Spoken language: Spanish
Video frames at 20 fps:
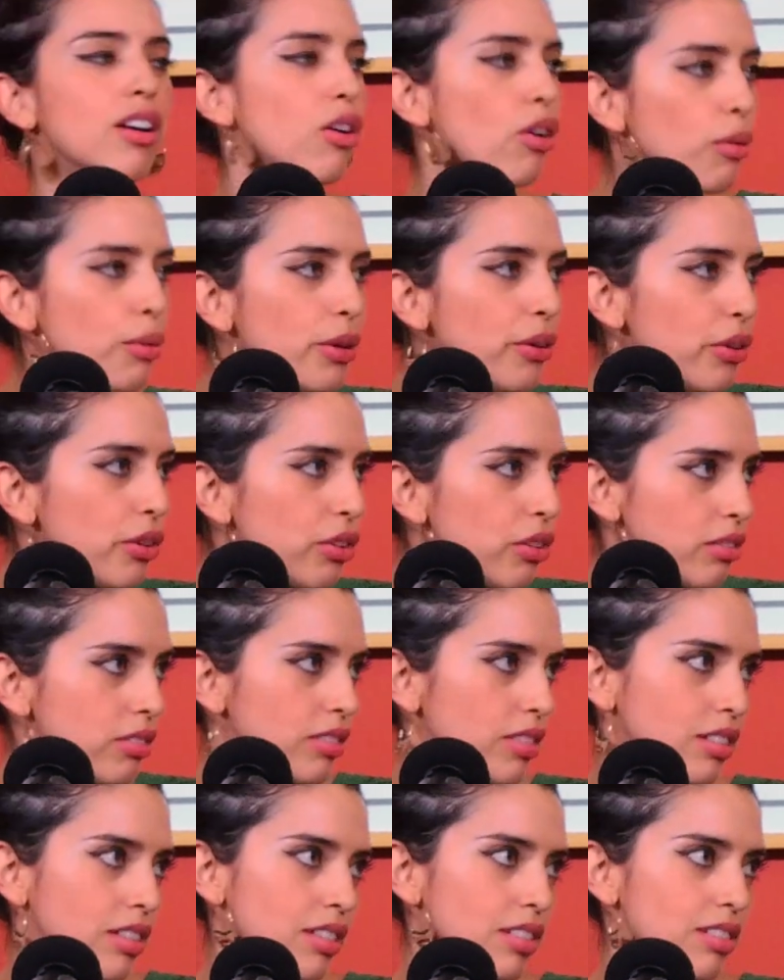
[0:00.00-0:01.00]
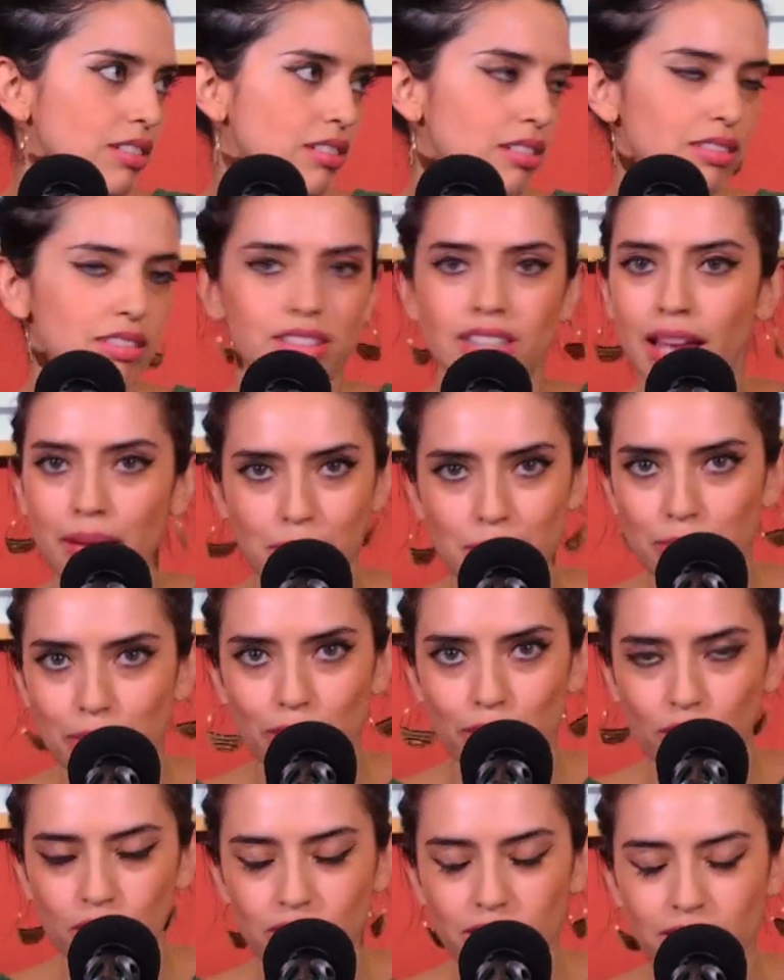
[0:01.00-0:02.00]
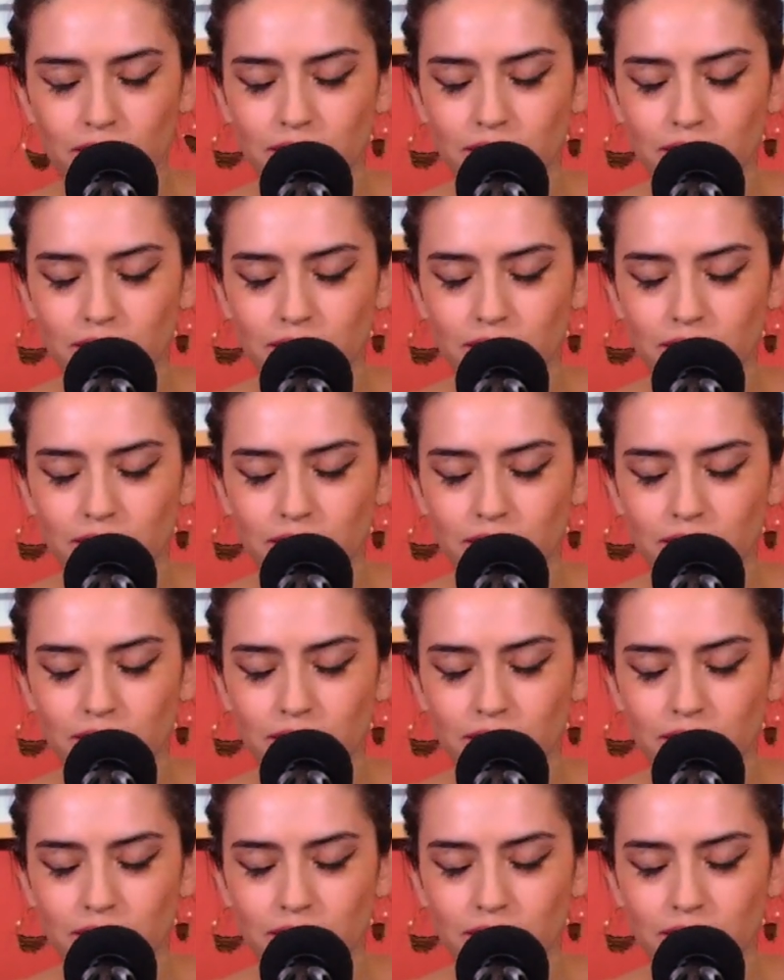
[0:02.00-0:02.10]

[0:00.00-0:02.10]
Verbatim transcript: Obvio no. Dame me peló.